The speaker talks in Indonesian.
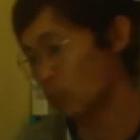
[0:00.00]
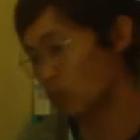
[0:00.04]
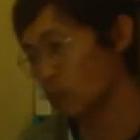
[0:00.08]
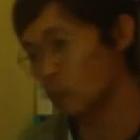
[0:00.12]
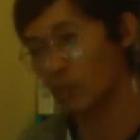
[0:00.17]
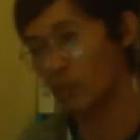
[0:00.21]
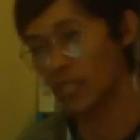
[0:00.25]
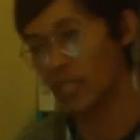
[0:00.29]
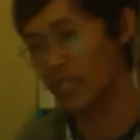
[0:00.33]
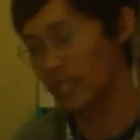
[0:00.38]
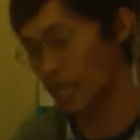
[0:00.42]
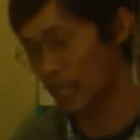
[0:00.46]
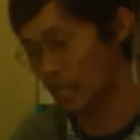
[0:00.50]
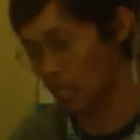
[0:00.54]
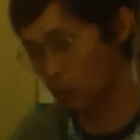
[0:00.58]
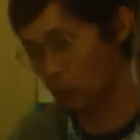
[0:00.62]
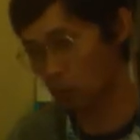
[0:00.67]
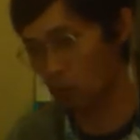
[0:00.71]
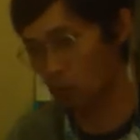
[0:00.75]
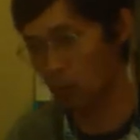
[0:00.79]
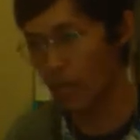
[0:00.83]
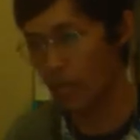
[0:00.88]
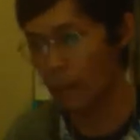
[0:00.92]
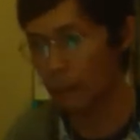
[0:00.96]
yaitu mungkin
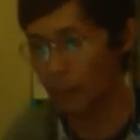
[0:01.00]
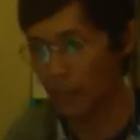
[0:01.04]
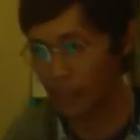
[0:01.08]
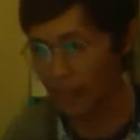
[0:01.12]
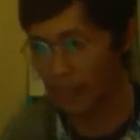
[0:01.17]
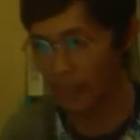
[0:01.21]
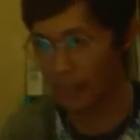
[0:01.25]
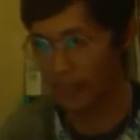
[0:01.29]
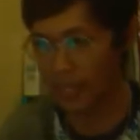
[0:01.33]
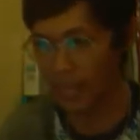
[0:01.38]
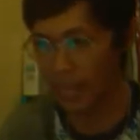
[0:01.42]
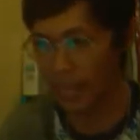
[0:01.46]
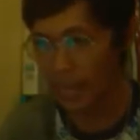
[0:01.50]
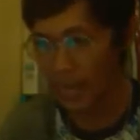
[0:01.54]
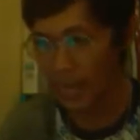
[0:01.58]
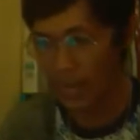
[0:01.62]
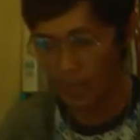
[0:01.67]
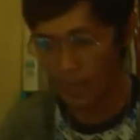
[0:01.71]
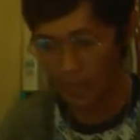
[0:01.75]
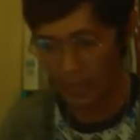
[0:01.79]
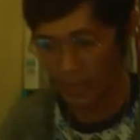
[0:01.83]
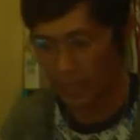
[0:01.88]
cara Tuhan bekerja.